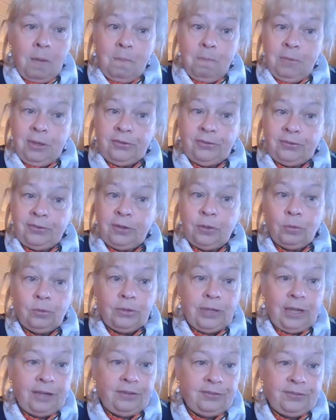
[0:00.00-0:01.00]
Mais si on
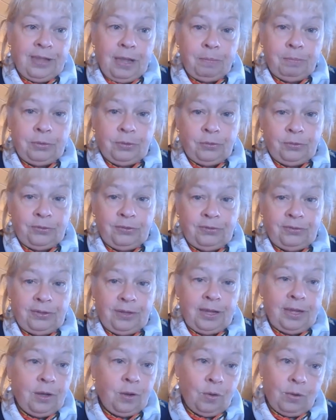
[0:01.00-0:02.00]
accepte
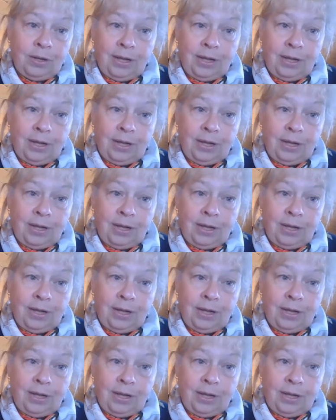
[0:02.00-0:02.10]
ces euh,